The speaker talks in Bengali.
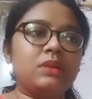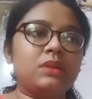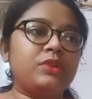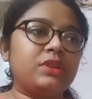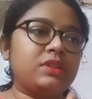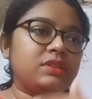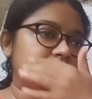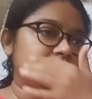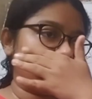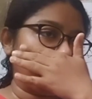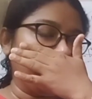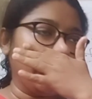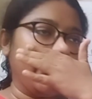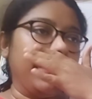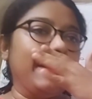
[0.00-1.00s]
বলে দিচ্ছি
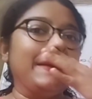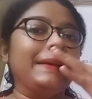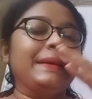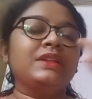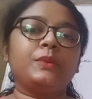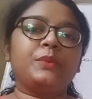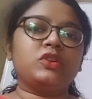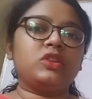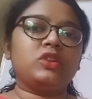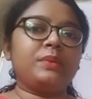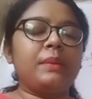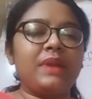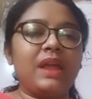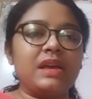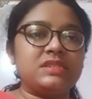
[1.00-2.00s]
তো প্রথমে
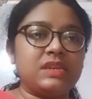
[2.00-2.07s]
আমরা আসি